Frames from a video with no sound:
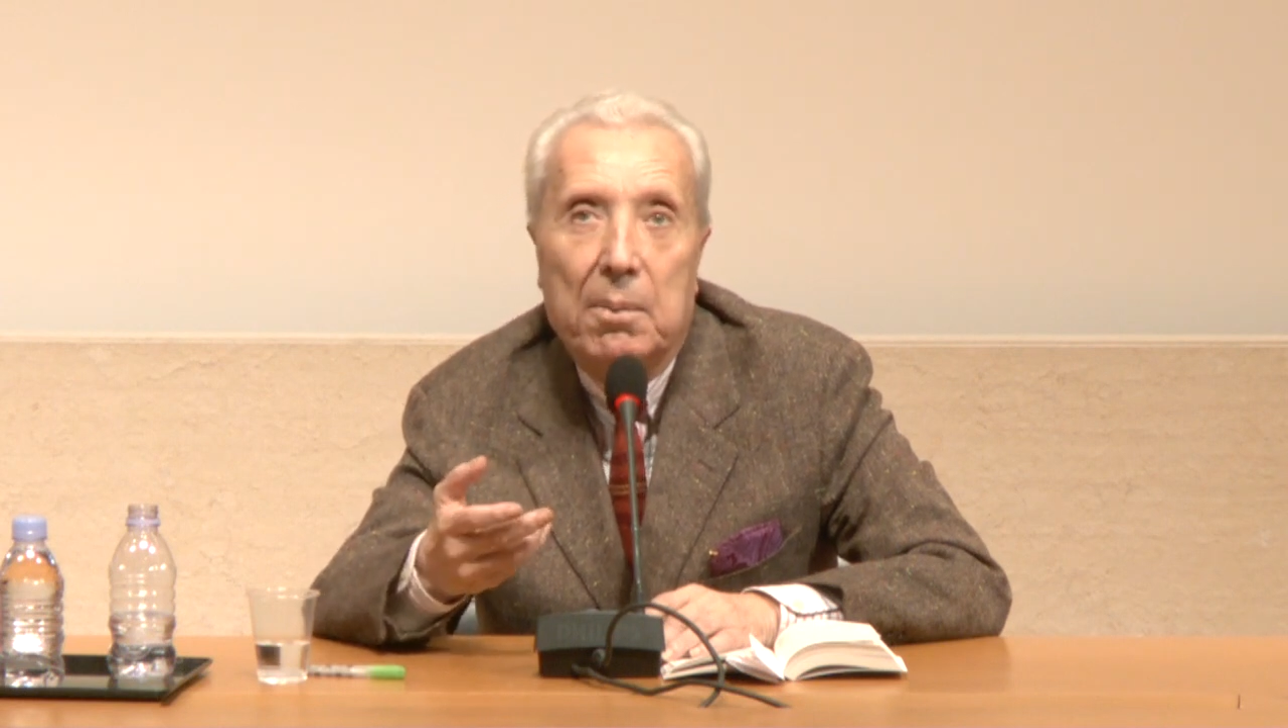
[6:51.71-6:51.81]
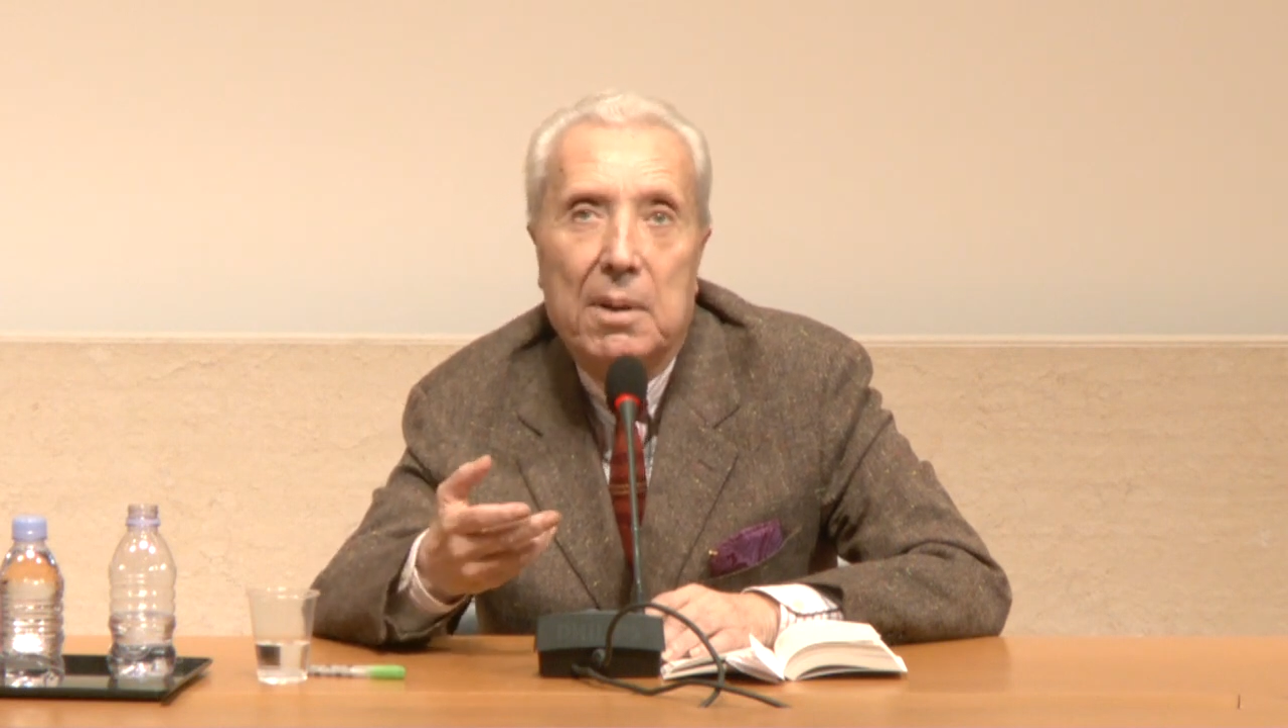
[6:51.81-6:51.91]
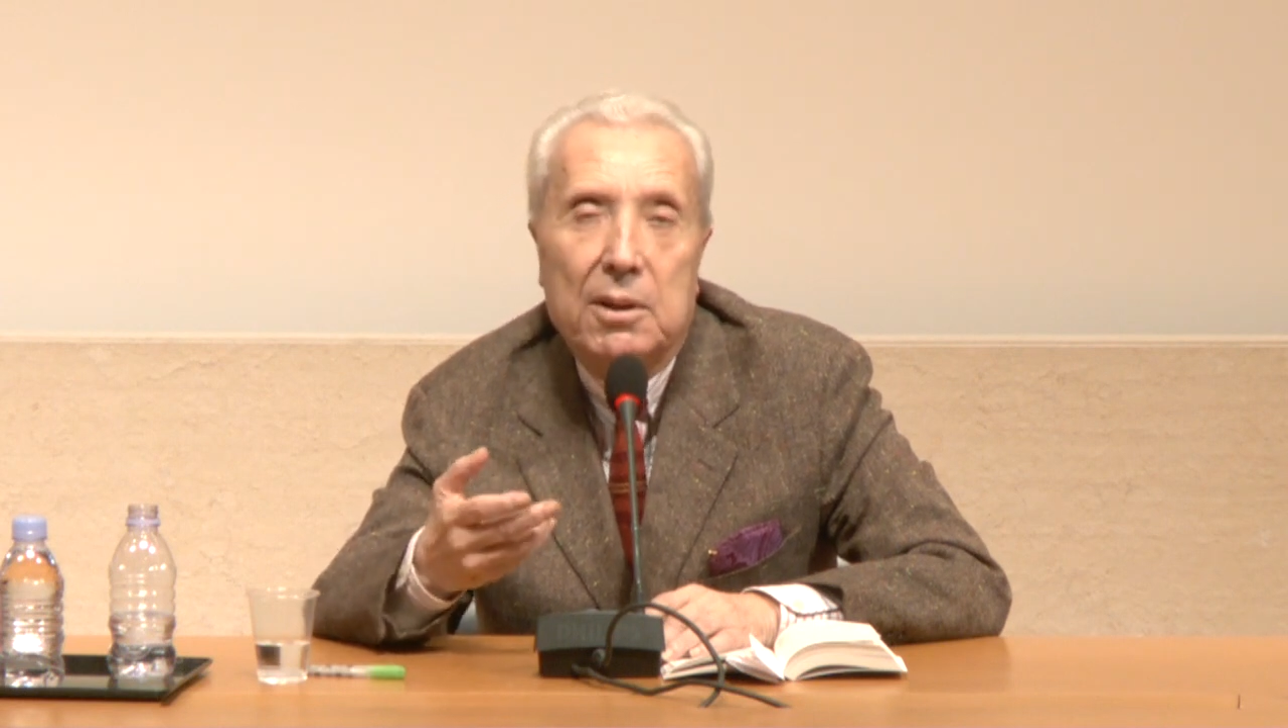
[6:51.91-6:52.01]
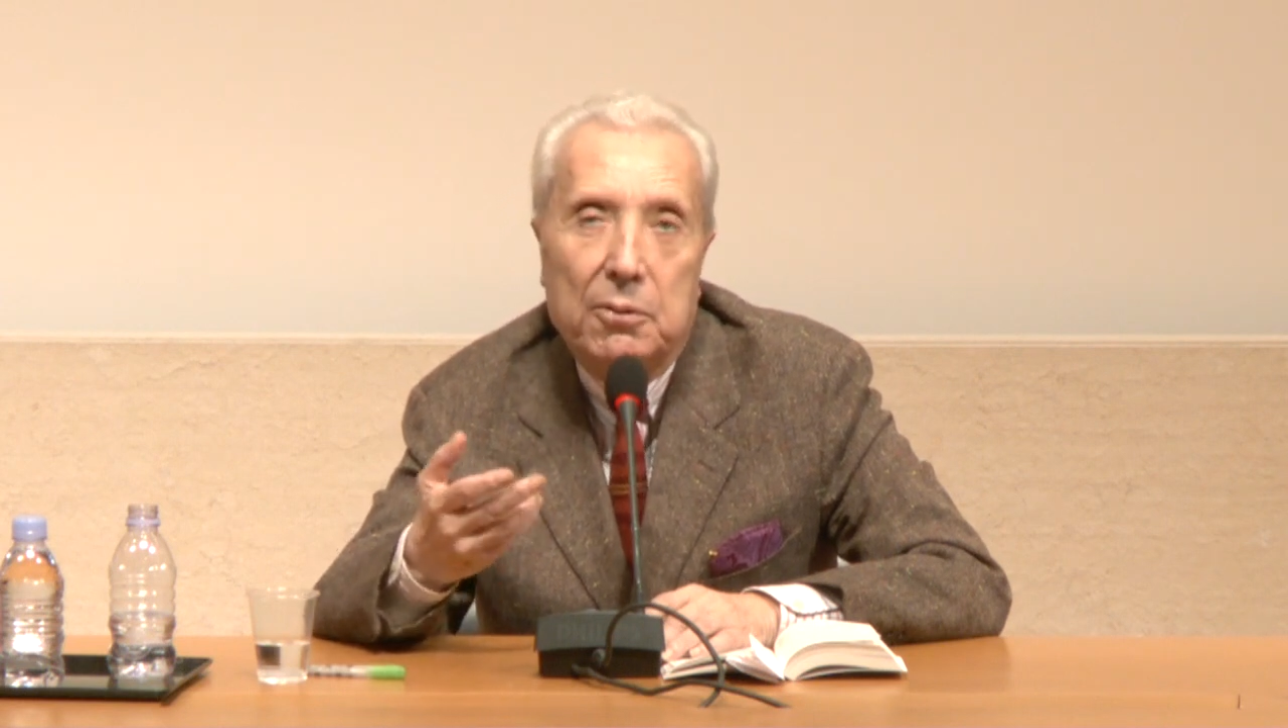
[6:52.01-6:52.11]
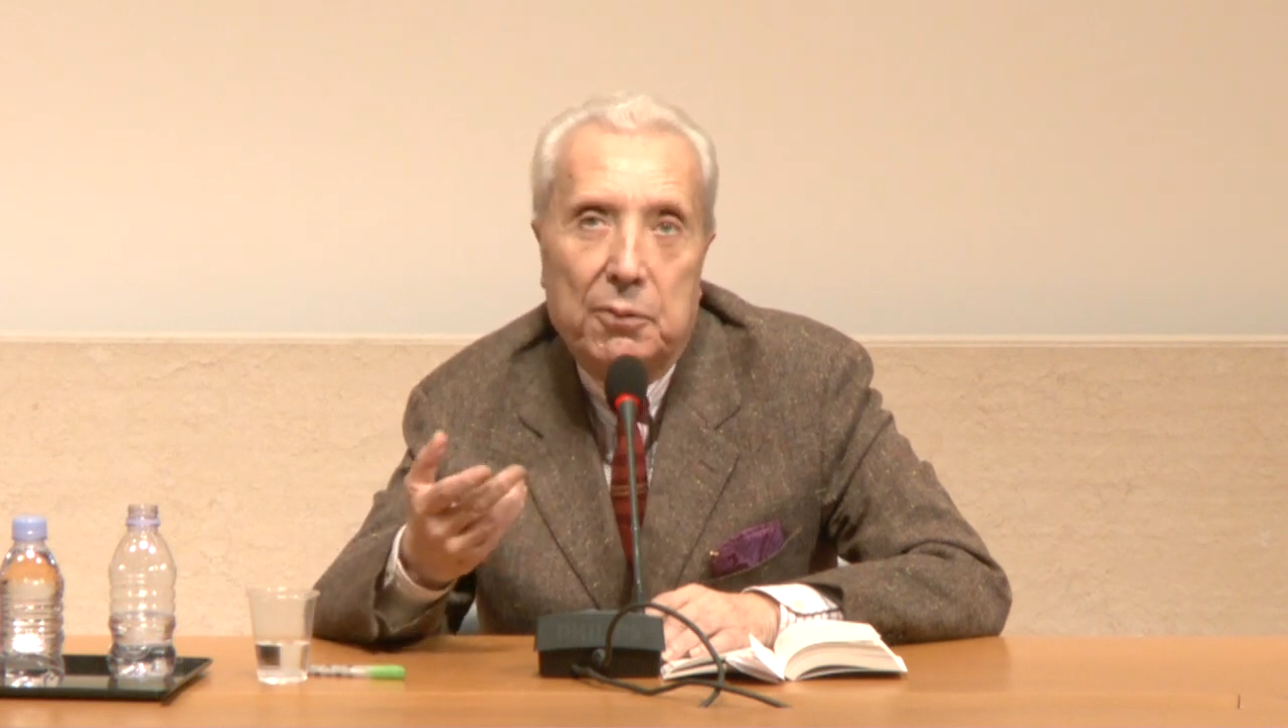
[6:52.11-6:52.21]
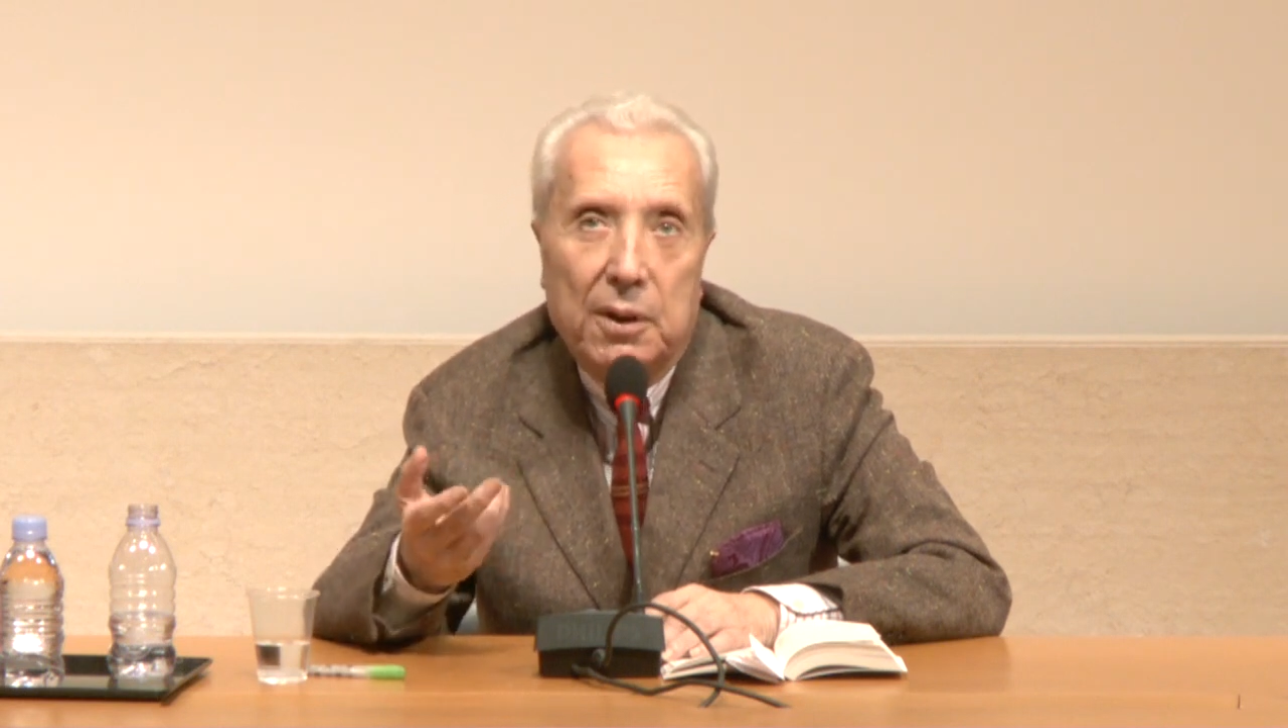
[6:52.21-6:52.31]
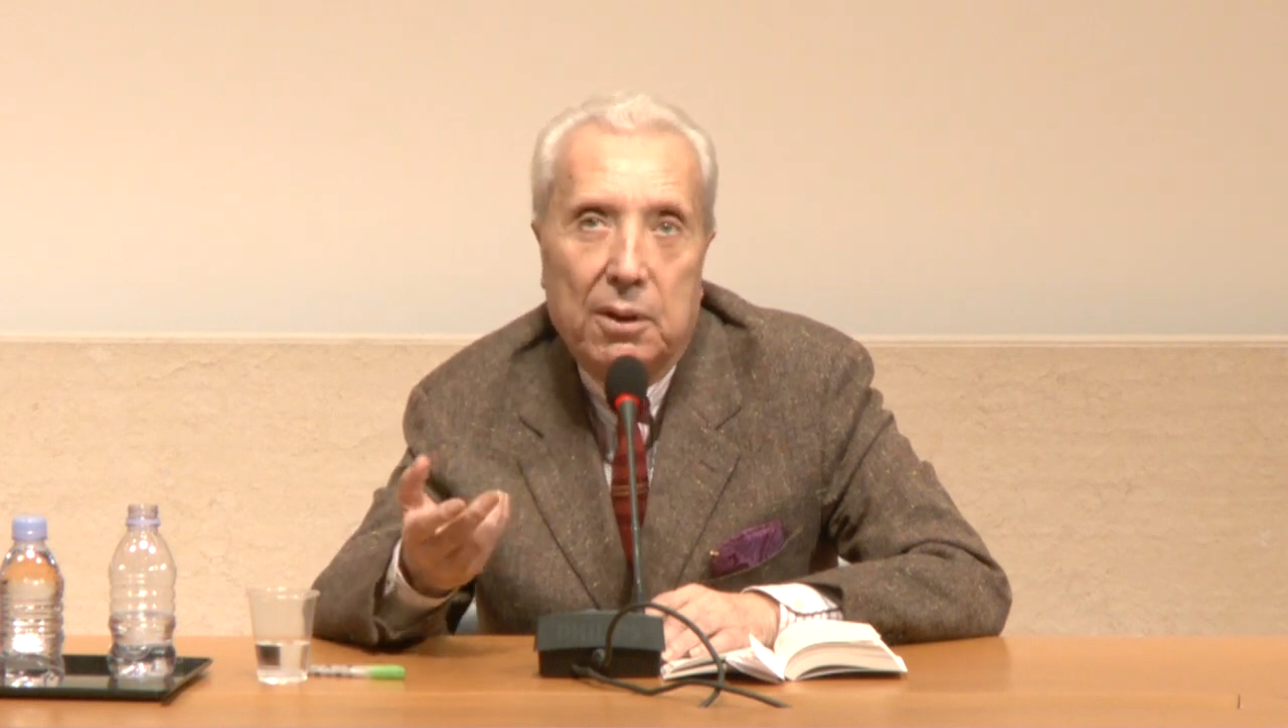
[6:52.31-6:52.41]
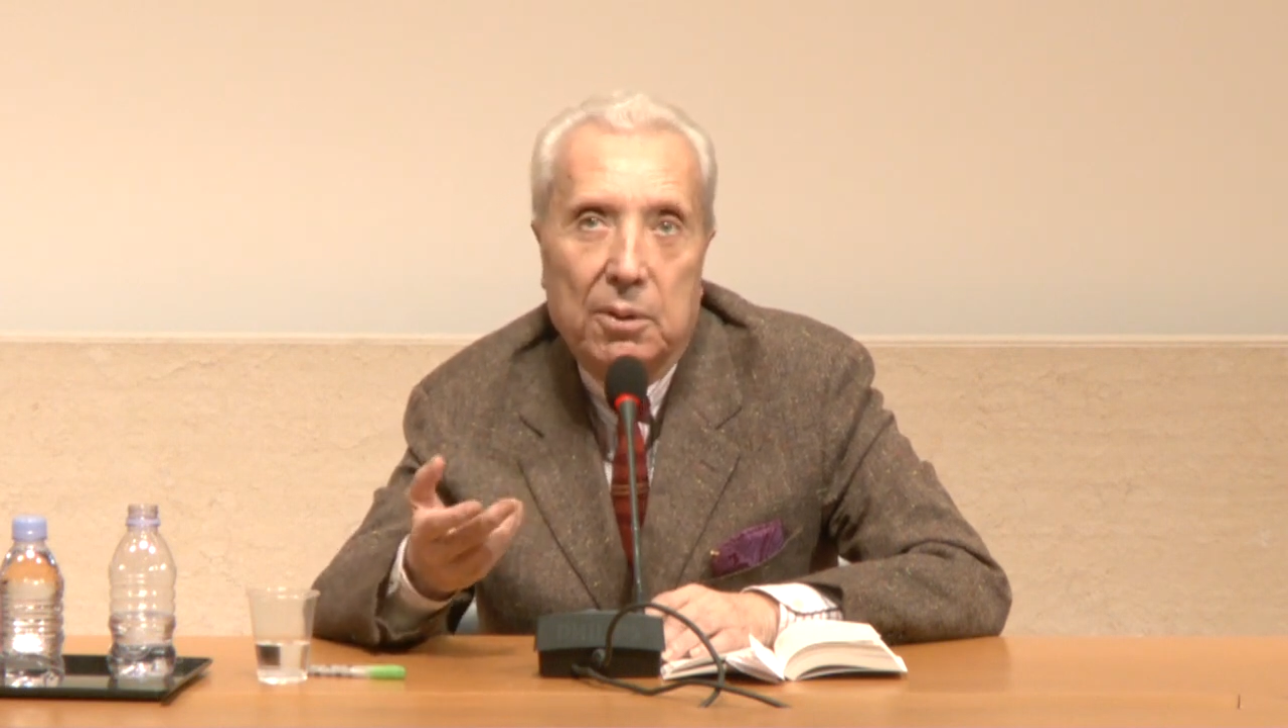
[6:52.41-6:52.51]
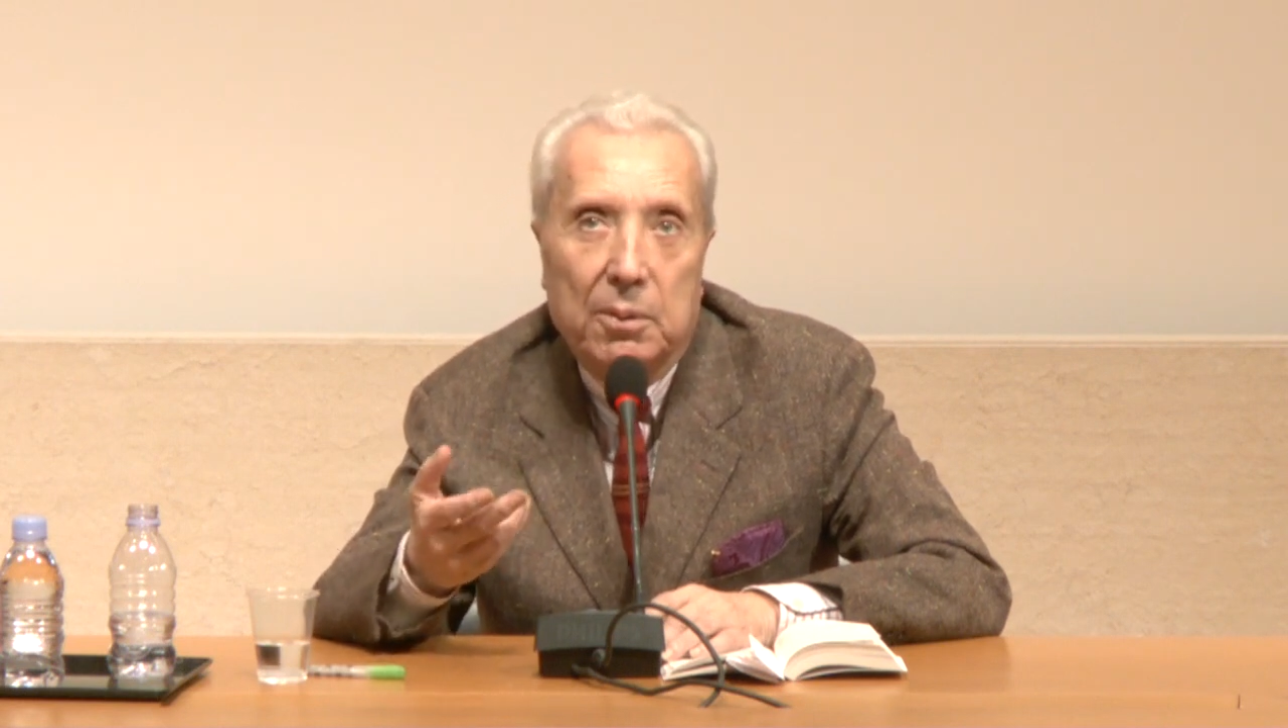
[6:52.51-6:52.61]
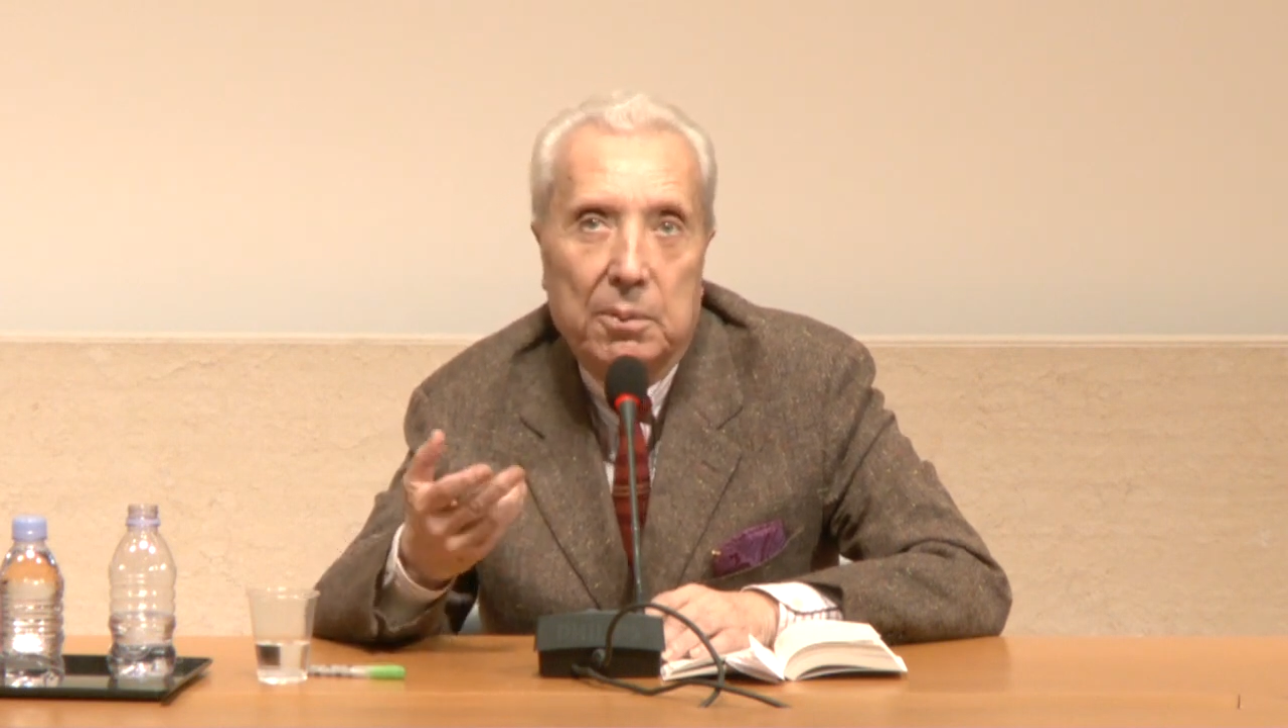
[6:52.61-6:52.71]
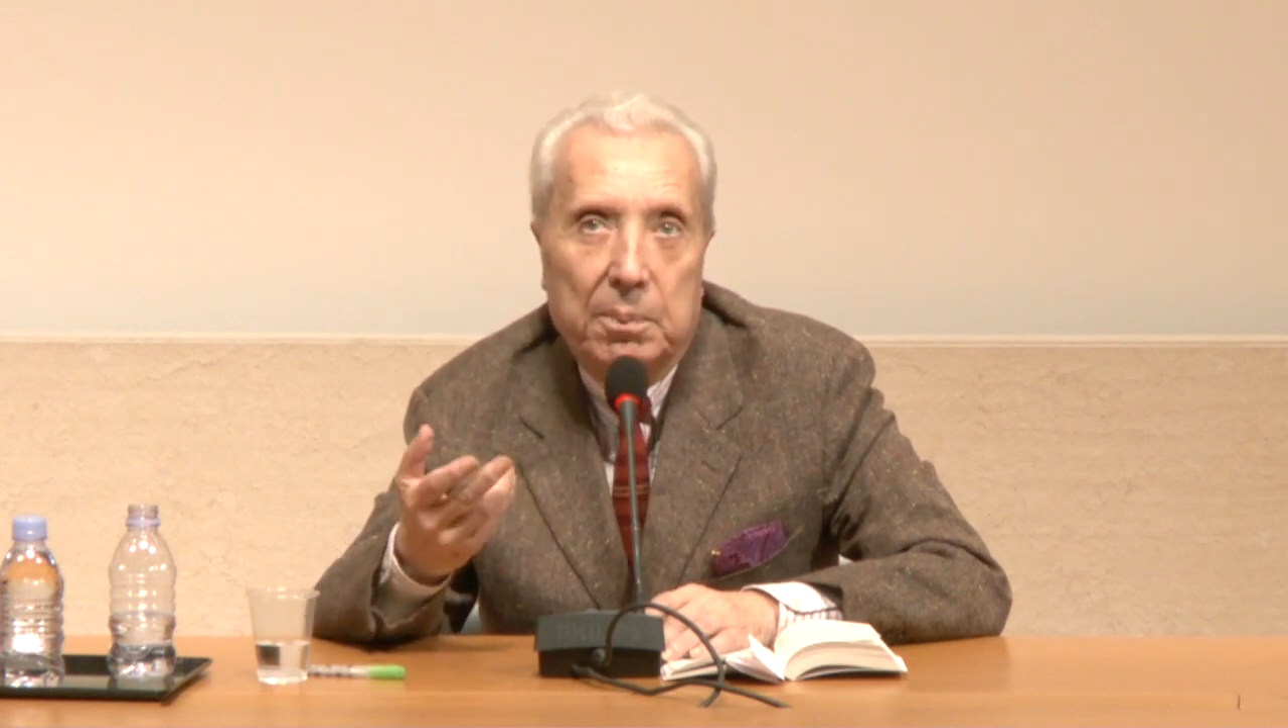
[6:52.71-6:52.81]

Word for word: magnifique